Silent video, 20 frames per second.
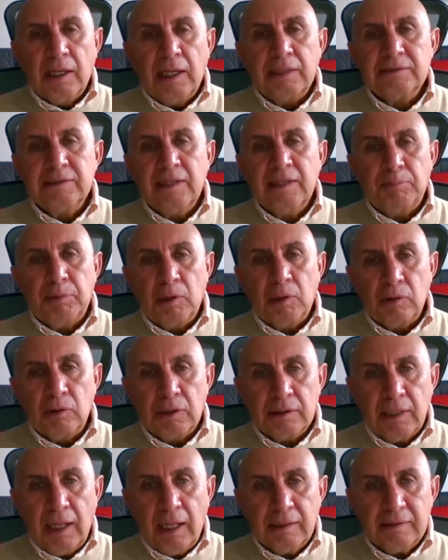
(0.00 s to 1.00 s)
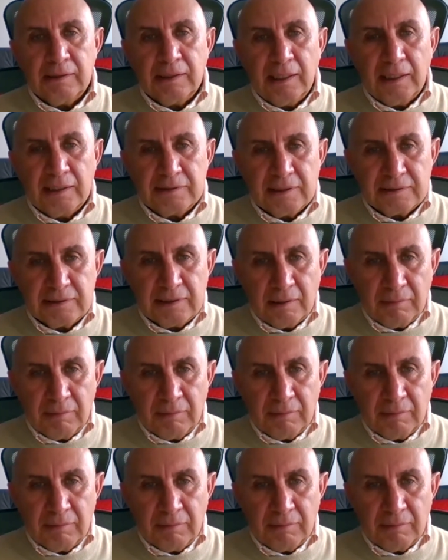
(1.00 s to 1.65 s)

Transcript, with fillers: es la prioridad y ese es el